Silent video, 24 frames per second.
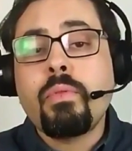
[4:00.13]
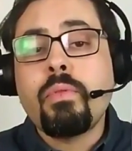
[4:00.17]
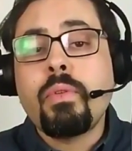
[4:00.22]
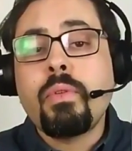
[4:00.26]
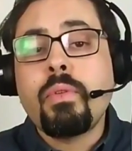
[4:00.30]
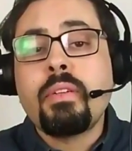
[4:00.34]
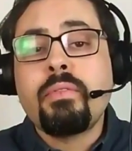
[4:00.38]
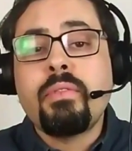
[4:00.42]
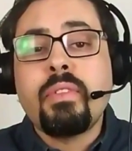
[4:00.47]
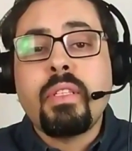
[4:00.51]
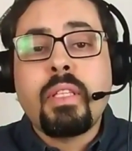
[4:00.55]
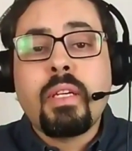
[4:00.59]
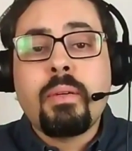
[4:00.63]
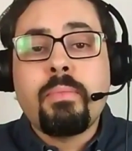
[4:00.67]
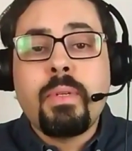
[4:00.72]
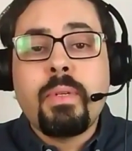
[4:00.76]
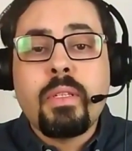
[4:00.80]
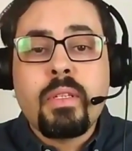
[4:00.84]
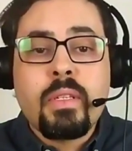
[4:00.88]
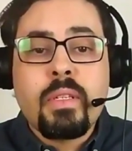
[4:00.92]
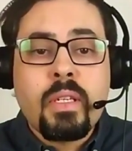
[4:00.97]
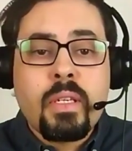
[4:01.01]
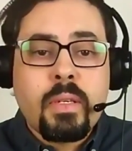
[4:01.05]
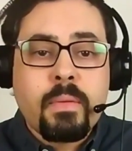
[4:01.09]
la
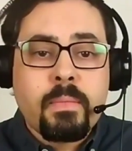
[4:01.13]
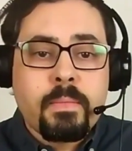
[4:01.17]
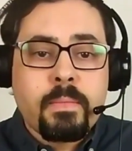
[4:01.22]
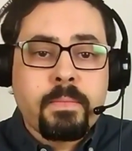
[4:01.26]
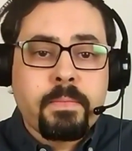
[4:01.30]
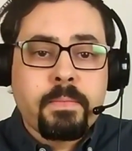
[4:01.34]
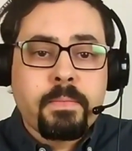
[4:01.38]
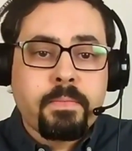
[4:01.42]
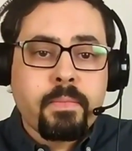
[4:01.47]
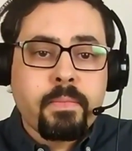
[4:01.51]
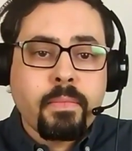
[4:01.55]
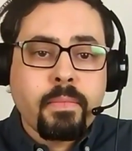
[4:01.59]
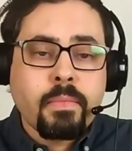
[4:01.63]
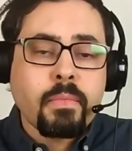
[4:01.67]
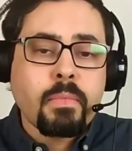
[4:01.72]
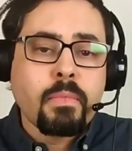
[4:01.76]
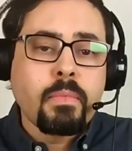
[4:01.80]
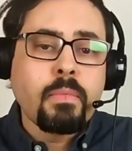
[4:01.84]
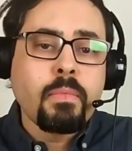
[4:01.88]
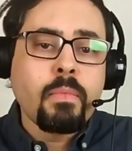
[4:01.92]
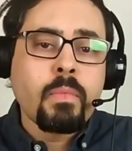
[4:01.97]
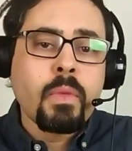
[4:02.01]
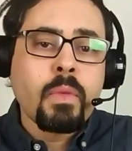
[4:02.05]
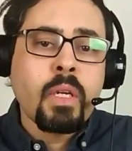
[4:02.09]
vitamine C.
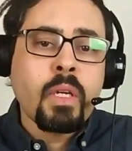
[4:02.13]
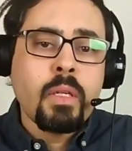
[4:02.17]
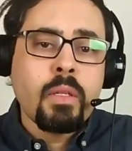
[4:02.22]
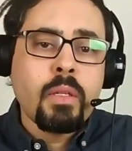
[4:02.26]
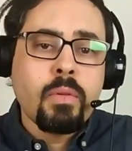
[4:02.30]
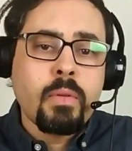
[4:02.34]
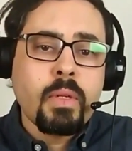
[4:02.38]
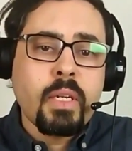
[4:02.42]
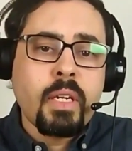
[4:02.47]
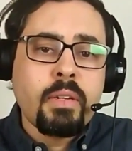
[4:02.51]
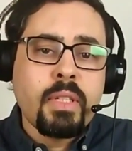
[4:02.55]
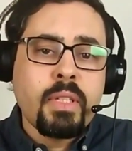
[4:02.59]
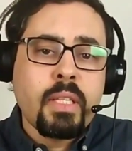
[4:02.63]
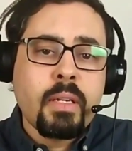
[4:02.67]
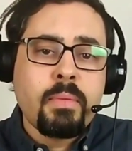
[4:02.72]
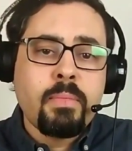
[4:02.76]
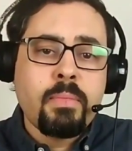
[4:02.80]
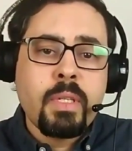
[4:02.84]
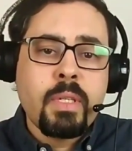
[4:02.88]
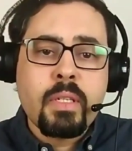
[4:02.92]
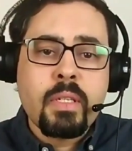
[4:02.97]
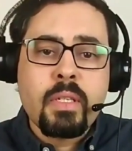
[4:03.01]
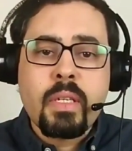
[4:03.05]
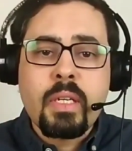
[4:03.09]
Et donc la
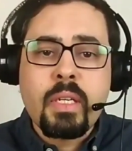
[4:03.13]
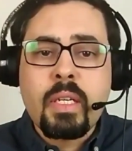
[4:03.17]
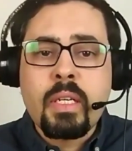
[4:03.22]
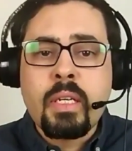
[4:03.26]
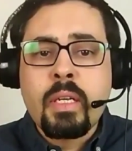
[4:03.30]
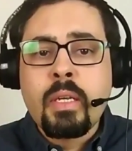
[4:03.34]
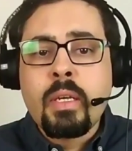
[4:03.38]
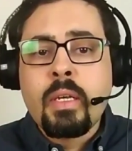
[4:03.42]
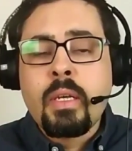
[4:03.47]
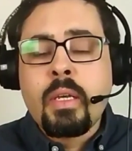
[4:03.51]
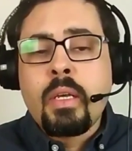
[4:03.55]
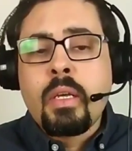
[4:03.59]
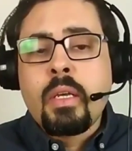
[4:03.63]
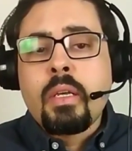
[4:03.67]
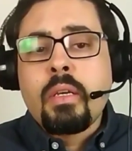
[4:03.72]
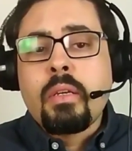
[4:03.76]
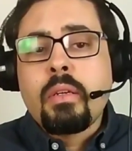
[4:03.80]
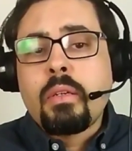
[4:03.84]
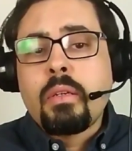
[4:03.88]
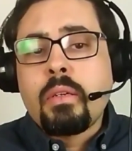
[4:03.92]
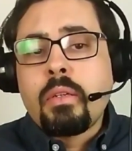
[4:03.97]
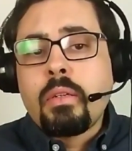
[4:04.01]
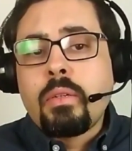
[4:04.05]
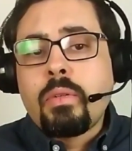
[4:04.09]
vitamine C,
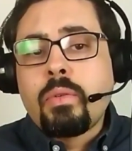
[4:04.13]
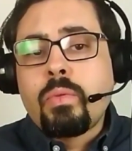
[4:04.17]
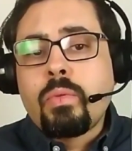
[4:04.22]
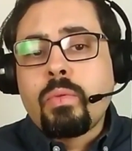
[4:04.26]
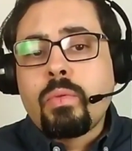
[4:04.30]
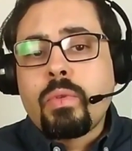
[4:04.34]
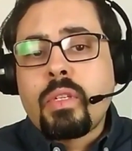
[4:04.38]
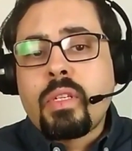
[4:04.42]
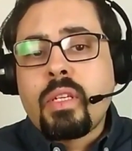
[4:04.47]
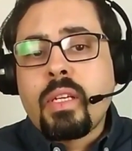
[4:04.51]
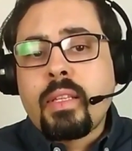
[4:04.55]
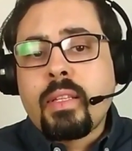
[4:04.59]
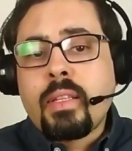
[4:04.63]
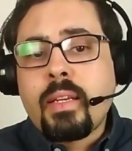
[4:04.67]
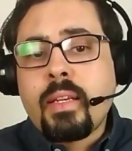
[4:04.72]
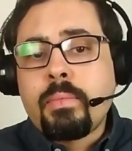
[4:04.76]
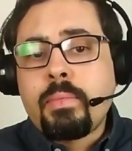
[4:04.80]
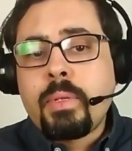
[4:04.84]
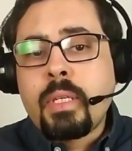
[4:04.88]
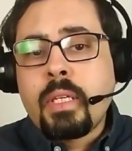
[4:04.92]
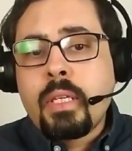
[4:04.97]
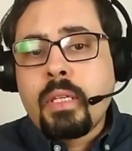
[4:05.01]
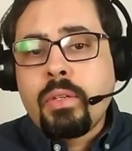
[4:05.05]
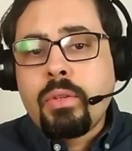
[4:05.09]
euh, on sait très
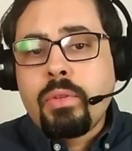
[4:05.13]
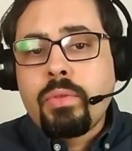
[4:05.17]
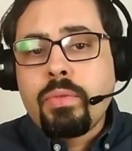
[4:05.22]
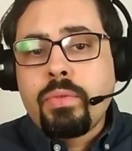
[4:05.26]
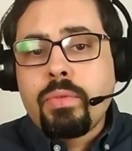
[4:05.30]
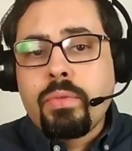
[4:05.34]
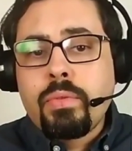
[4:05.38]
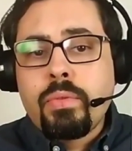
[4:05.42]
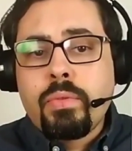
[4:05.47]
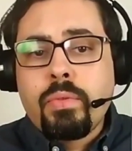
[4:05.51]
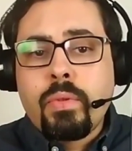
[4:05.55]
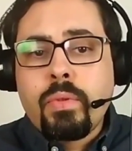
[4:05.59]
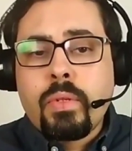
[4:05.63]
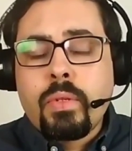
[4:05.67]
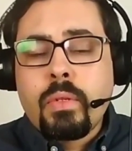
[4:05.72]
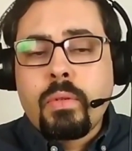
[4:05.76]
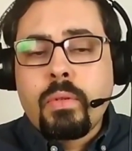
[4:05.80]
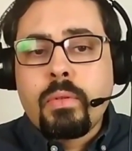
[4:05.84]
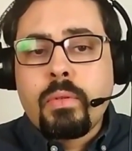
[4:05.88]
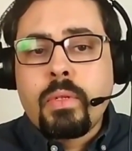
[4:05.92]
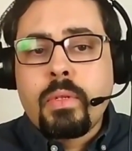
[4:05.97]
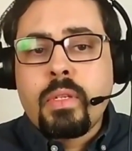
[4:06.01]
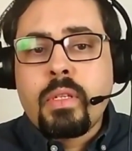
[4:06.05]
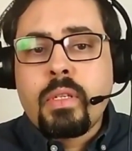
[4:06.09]
bien que
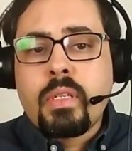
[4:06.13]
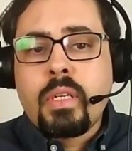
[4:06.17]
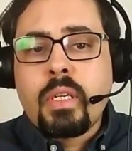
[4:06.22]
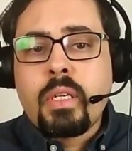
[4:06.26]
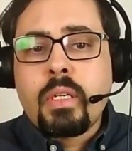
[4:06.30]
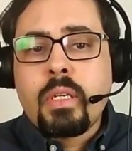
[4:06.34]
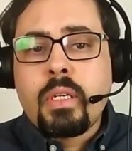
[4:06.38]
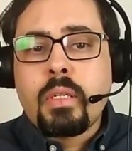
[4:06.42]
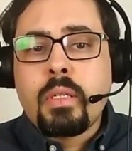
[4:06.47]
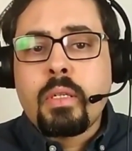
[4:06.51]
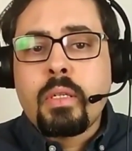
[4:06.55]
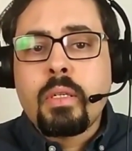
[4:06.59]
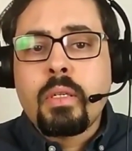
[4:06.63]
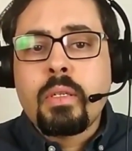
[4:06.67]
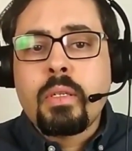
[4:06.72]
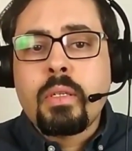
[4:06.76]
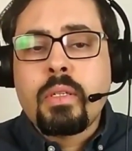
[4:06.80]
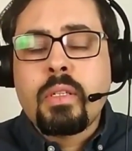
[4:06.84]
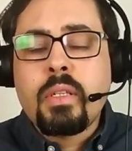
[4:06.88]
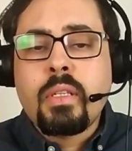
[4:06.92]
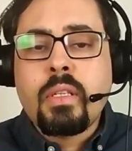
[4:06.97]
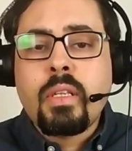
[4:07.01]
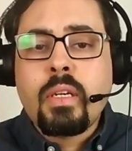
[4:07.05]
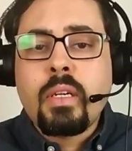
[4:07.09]
euh,
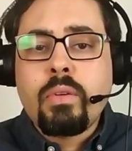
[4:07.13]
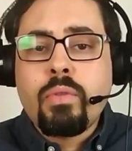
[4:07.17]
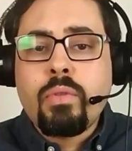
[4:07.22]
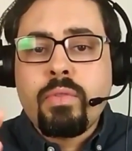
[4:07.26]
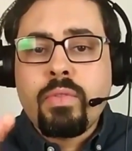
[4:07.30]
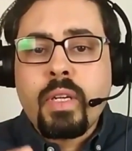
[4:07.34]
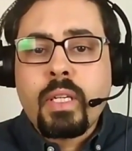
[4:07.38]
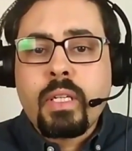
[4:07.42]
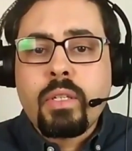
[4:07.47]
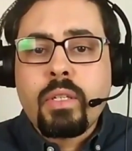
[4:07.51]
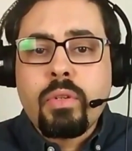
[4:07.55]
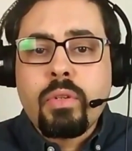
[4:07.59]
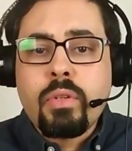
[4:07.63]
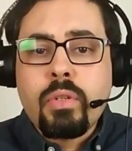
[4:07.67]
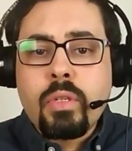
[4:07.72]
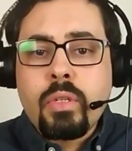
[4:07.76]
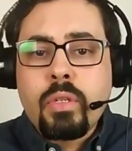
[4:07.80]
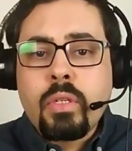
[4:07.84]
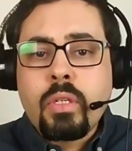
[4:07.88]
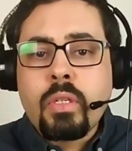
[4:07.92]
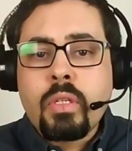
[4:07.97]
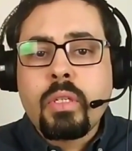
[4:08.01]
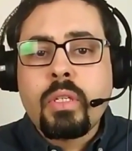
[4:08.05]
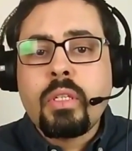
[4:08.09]
c'est un
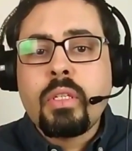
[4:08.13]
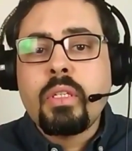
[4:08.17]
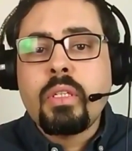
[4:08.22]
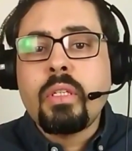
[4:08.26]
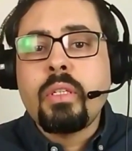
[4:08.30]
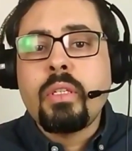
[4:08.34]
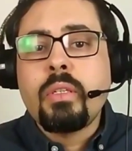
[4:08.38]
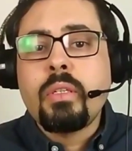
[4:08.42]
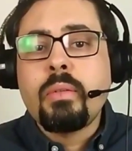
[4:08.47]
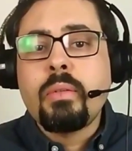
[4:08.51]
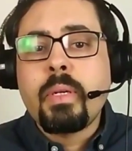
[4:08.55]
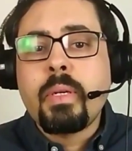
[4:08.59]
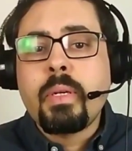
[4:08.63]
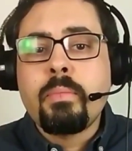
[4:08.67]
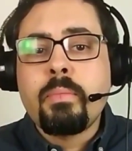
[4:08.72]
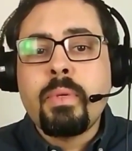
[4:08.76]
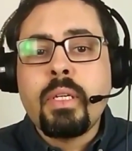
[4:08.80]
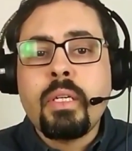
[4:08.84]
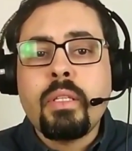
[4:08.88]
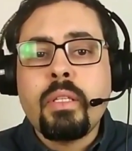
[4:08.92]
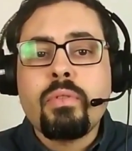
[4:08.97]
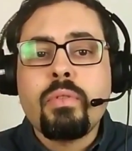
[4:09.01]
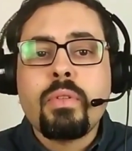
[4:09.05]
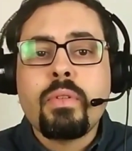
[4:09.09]
cofacteur qui
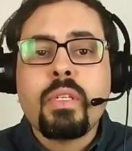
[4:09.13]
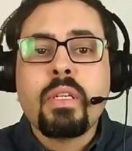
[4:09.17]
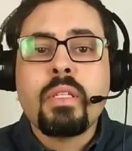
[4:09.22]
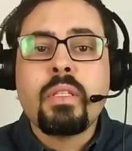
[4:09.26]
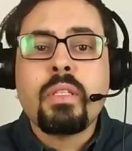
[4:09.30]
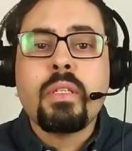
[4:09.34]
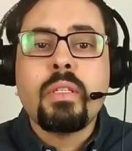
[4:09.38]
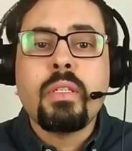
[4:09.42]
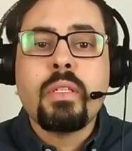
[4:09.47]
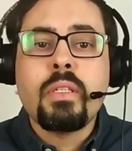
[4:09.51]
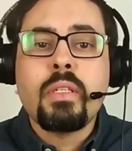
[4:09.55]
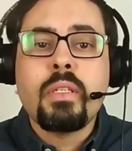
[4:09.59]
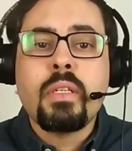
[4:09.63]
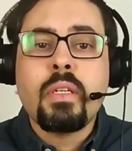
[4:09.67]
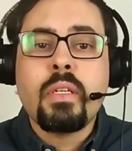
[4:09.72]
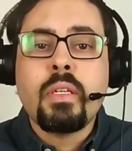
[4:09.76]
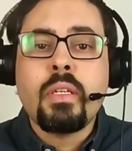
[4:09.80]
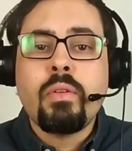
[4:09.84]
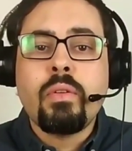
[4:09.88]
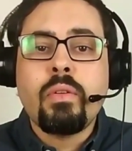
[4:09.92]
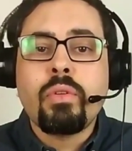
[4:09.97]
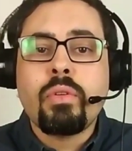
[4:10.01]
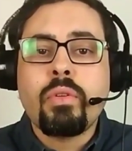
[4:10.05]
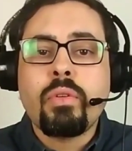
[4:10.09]
permet de
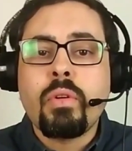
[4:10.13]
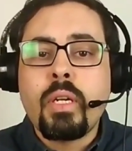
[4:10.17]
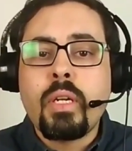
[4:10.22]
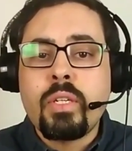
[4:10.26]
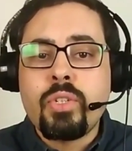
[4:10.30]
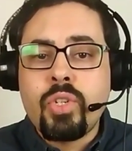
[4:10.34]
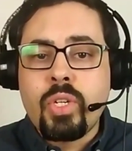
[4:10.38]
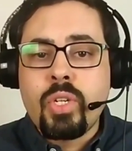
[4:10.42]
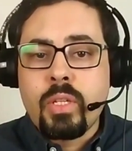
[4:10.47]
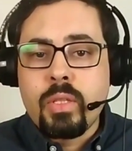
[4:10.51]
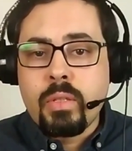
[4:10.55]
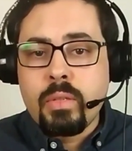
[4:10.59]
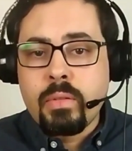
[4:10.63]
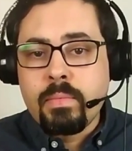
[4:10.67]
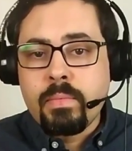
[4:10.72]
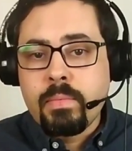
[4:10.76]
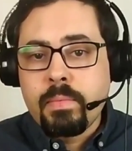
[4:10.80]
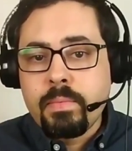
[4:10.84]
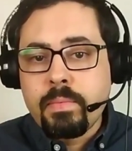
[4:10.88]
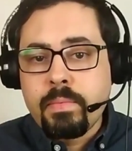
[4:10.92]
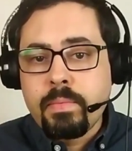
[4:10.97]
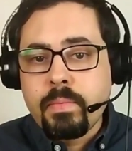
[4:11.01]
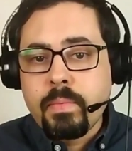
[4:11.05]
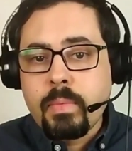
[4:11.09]
synthétiser le collagène.
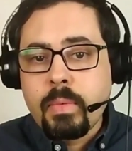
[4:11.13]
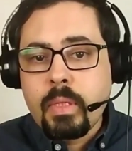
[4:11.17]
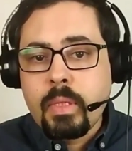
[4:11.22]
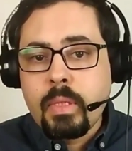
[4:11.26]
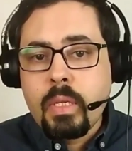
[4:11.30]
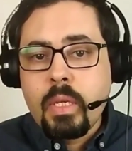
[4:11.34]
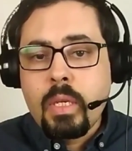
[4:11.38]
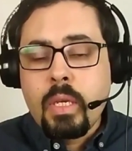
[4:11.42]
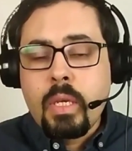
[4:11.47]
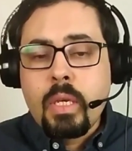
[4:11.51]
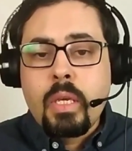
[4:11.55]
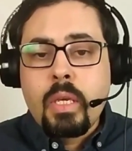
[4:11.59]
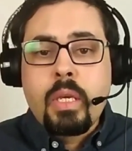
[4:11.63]
Mhm.